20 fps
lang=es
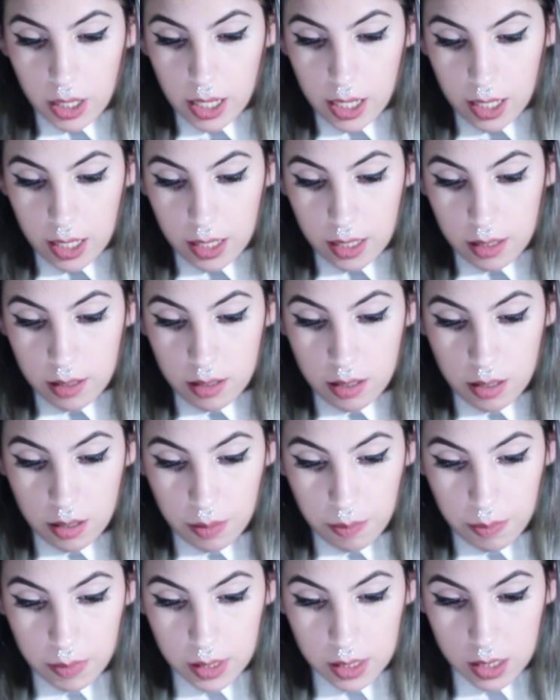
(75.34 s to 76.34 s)
en
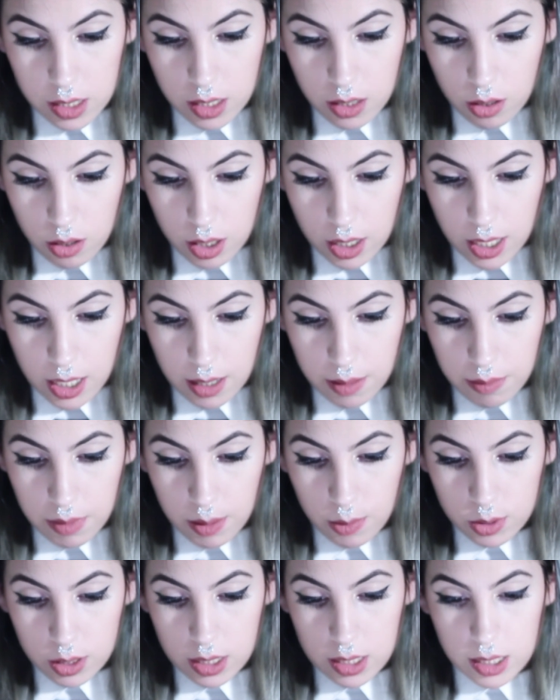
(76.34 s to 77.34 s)
Mesioka.
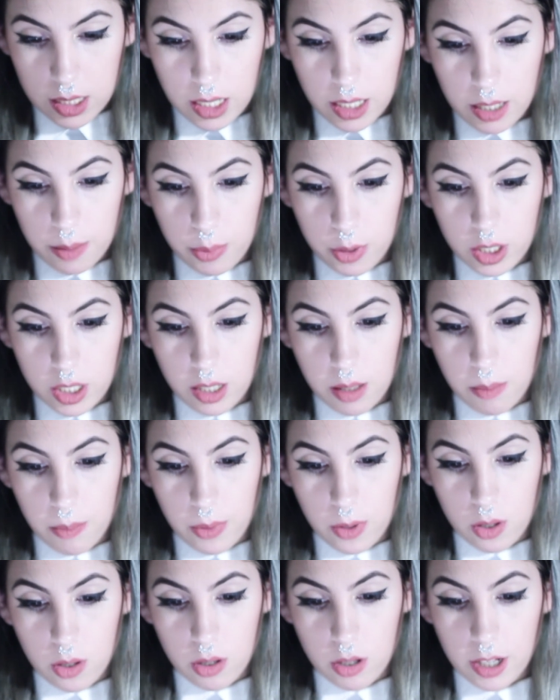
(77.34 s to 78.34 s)
Vamos a hacer, por
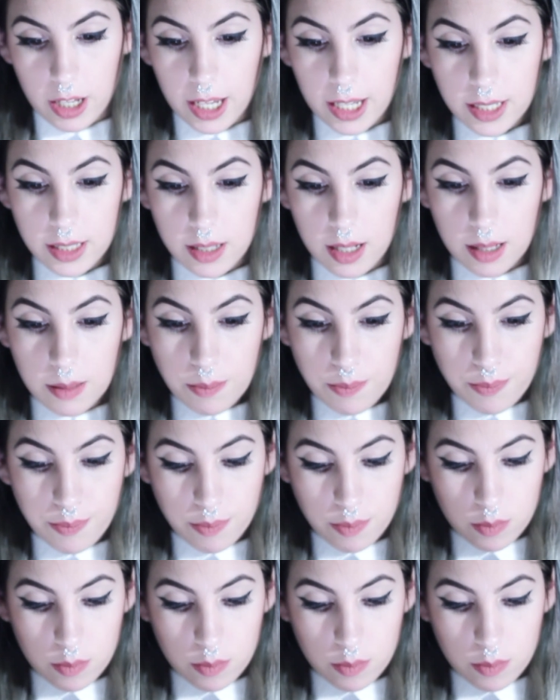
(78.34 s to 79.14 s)
ejemplo, esta.